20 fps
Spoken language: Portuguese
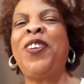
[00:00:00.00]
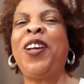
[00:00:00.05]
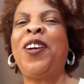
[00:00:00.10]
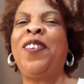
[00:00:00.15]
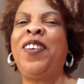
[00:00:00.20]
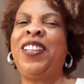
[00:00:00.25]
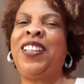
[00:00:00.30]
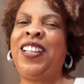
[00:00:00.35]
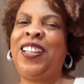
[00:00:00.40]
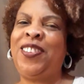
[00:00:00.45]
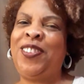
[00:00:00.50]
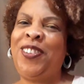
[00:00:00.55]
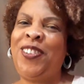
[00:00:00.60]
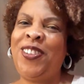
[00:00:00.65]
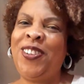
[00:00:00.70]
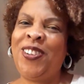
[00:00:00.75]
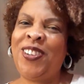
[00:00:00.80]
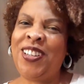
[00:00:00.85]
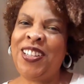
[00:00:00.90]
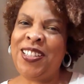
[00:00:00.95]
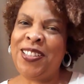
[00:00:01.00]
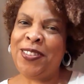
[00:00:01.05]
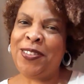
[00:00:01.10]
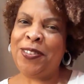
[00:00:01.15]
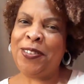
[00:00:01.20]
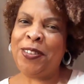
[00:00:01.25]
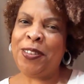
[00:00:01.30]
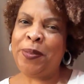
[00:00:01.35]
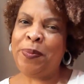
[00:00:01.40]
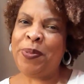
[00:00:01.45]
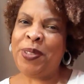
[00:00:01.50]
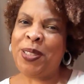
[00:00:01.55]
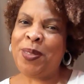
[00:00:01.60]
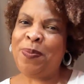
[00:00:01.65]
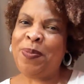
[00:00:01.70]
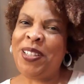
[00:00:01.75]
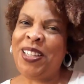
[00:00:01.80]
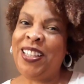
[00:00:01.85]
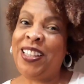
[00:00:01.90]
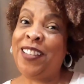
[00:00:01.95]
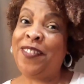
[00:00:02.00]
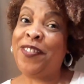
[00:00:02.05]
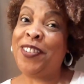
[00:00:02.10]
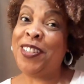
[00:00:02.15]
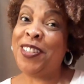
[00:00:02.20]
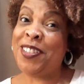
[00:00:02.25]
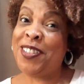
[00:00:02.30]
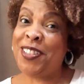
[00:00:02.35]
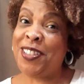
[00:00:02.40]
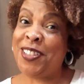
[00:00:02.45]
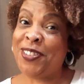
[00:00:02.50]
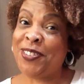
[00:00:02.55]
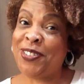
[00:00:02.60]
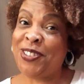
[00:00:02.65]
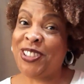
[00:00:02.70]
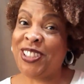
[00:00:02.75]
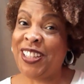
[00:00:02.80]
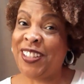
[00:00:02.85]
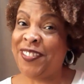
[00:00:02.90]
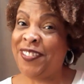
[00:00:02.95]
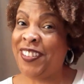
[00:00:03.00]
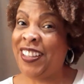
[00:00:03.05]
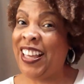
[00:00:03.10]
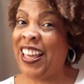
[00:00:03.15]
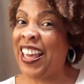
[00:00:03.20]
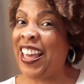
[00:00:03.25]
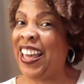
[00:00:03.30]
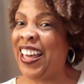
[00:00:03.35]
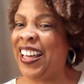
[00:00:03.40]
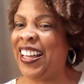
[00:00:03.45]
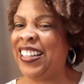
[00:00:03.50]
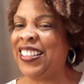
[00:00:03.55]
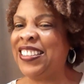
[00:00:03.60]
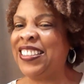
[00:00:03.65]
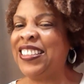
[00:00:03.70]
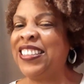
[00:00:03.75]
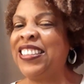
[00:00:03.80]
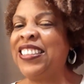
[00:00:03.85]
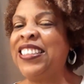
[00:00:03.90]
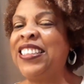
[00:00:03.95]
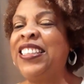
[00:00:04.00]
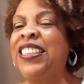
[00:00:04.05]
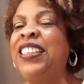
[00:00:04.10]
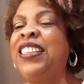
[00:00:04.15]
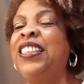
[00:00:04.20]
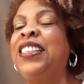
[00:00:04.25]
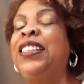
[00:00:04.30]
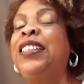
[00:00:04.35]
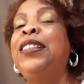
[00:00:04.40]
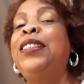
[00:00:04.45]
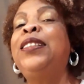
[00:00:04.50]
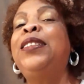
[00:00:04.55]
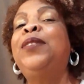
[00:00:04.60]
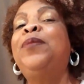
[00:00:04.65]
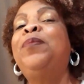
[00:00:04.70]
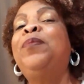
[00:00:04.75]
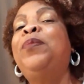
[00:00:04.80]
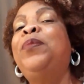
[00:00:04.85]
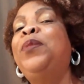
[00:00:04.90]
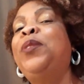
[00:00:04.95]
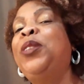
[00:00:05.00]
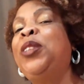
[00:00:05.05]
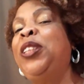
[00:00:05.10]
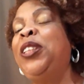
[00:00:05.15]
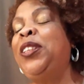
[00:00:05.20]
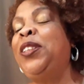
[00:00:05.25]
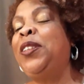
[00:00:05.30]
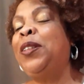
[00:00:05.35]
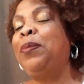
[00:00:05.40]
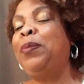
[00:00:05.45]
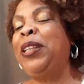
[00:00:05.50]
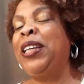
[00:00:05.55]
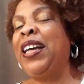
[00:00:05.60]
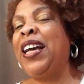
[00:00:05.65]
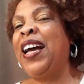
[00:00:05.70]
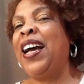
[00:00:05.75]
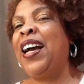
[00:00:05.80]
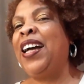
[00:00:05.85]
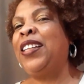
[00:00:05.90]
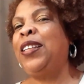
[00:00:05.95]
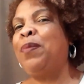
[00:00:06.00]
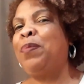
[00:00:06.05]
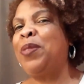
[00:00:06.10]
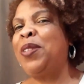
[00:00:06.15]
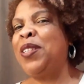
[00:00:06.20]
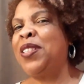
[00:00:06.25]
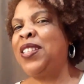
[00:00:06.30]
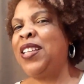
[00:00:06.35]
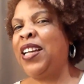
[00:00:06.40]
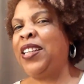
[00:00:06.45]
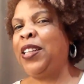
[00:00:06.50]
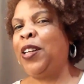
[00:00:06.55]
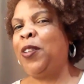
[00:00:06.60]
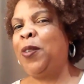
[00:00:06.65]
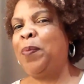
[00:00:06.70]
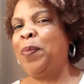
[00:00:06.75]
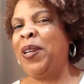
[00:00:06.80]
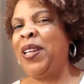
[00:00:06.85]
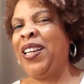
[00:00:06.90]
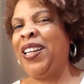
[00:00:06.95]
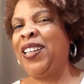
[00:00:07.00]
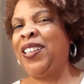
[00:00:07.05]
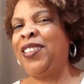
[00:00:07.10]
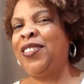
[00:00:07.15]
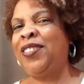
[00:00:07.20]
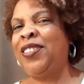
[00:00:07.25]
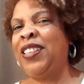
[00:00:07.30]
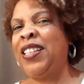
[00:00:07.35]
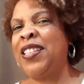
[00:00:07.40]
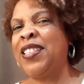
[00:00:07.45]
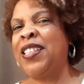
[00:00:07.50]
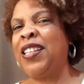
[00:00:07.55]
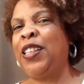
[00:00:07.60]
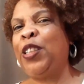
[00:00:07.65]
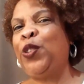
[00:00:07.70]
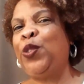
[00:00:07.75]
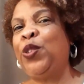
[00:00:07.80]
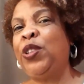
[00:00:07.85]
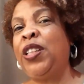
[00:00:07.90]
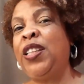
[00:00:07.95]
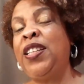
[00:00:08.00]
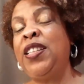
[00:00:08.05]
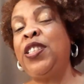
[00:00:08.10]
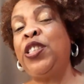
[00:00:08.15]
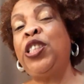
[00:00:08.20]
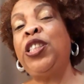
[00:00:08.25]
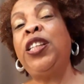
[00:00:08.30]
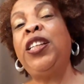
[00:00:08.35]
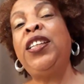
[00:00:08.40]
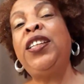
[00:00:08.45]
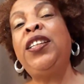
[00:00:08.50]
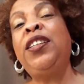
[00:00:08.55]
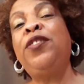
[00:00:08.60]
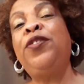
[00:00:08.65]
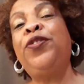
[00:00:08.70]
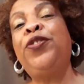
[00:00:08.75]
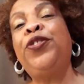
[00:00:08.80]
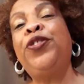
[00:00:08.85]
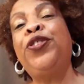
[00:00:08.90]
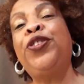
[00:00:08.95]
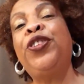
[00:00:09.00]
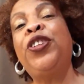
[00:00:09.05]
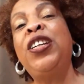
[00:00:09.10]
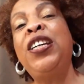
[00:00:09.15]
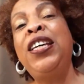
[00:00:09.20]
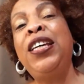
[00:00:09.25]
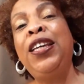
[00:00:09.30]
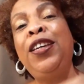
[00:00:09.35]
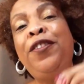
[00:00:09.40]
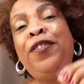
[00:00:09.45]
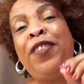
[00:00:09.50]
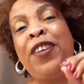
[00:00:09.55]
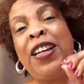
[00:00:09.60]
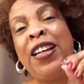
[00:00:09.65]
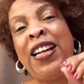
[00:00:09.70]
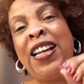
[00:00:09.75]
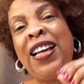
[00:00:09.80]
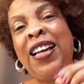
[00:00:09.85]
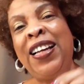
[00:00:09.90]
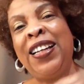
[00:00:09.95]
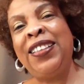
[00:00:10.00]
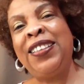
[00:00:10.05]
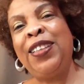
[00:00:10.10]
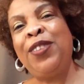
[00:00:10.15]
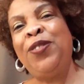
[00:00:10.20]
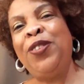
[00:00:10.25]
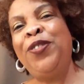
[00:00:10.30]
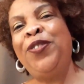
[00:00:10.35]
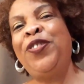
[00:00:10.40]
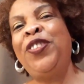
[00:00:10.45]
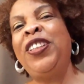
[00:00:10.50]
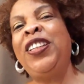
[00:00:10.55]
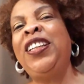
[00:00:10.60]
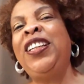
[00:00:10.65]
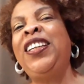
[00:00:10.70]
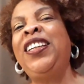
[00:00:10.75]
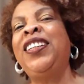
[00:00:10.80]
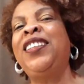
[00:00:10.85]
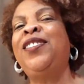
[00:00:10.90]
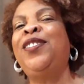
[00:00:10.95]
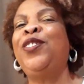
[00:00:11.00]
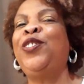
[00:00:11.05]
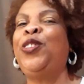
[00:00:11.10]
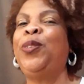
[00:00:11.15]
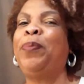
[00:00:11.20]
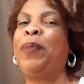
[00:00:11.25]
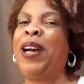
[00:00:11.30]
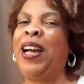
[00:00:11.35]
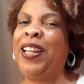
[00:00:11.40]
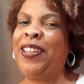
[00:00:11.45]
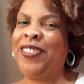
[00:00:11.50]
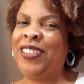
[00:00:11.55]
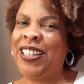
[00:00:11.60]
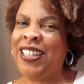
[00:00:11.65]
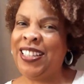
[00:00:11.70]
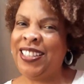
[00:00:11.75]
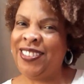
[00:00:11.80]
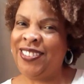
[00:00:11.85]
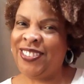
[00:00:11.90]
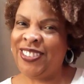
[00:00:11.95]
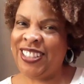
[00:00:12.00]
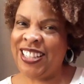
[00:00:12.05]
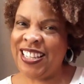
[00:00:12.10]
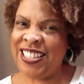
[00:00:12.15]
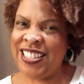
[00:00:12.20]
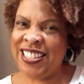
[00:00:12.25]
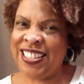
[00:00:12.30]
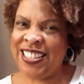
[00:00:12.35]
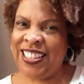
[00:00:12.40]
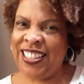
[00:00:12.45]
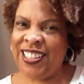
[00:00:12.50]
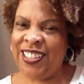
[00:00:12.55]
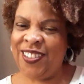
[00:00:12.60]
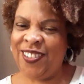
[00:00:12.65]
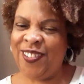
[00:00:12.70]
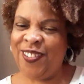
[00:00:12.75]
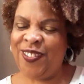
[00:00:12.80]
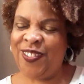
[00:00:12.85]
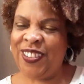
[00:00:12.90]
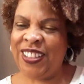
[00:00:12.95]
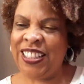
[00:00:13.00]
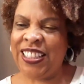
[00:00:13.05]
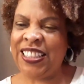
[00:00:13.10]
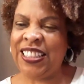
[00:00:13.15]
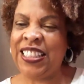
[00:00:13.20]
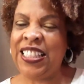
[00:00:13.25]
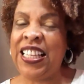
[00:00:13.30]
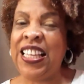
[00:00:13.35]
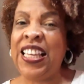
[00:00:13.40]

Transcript: frequentadores do Grupo Espírita Francisco Xavier. Muito obrigada por estarem acompanhando nessa leitura deste livro, Invernada do Infinito, de Mário Canto da Silva.